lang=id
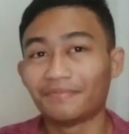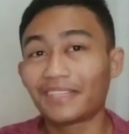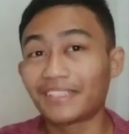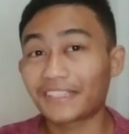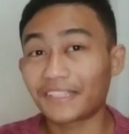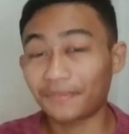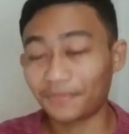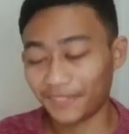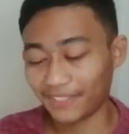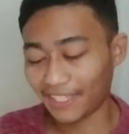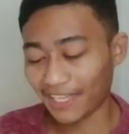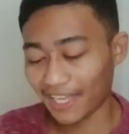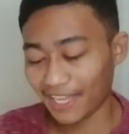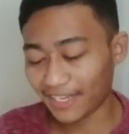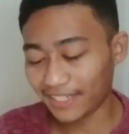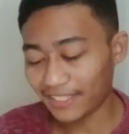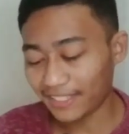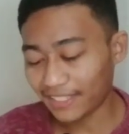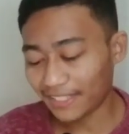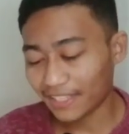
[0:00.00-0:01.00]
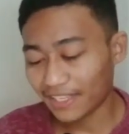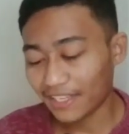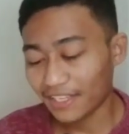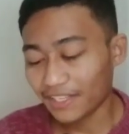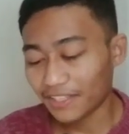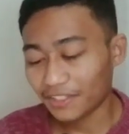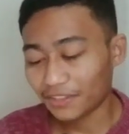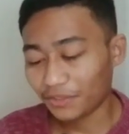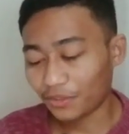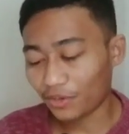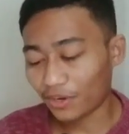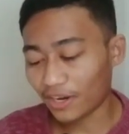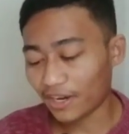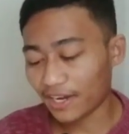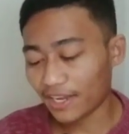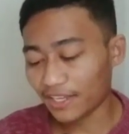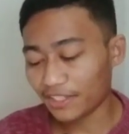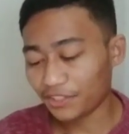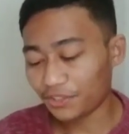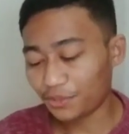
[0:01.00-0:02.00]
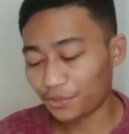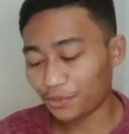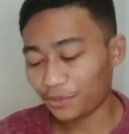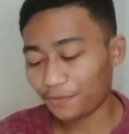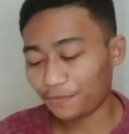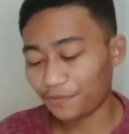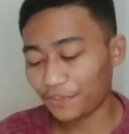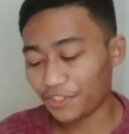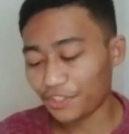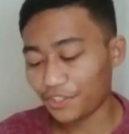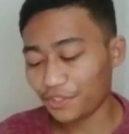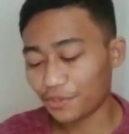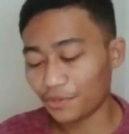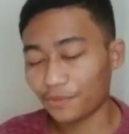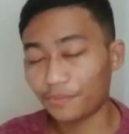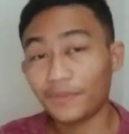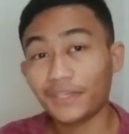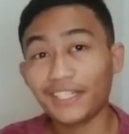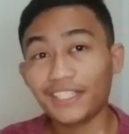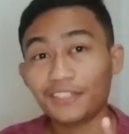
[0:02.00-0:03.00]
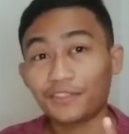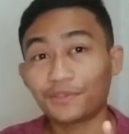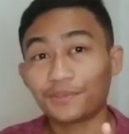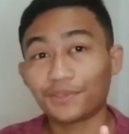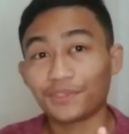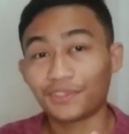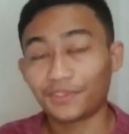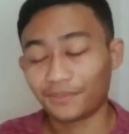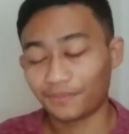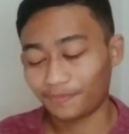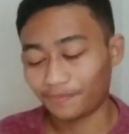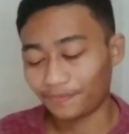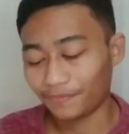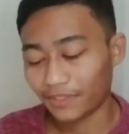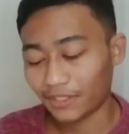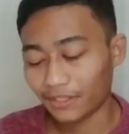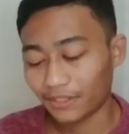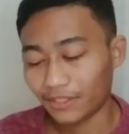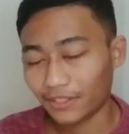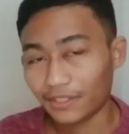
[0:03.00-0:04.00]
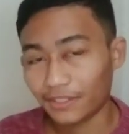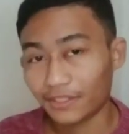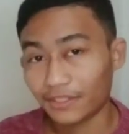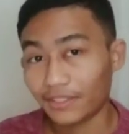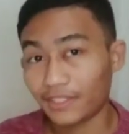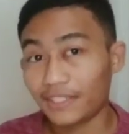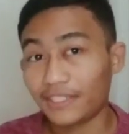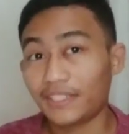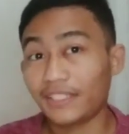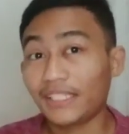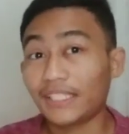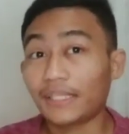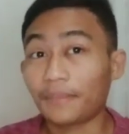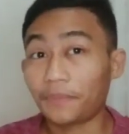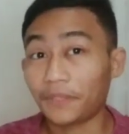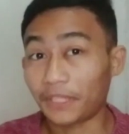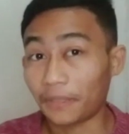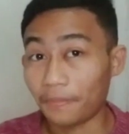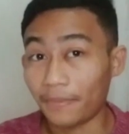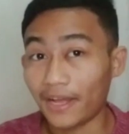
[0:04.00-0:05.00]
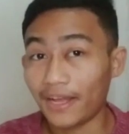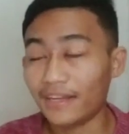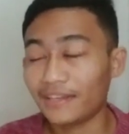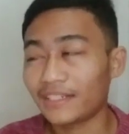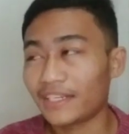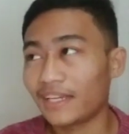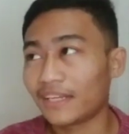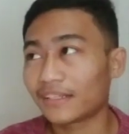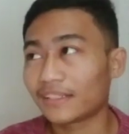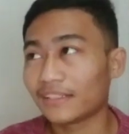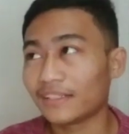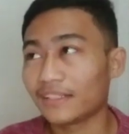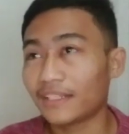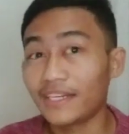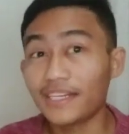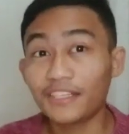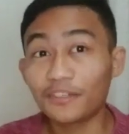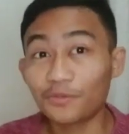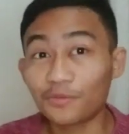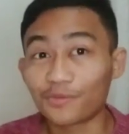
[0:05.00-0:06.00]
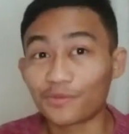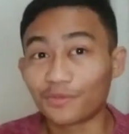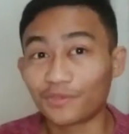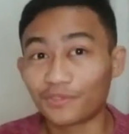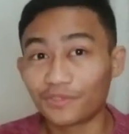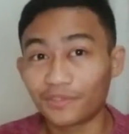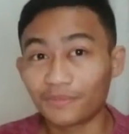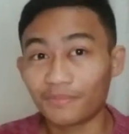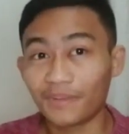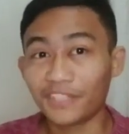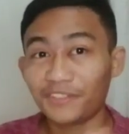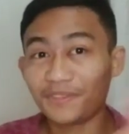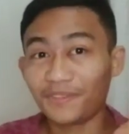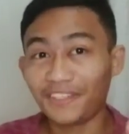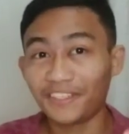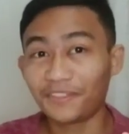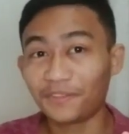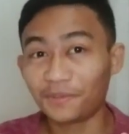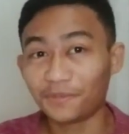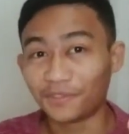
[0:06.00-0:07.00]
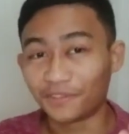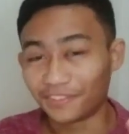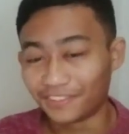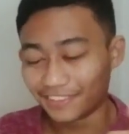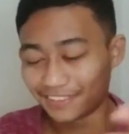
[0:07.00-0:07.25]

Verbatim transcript: mantap sekali Turang lanjut video berikut ini kita pitamang dari Lirung maju Lirung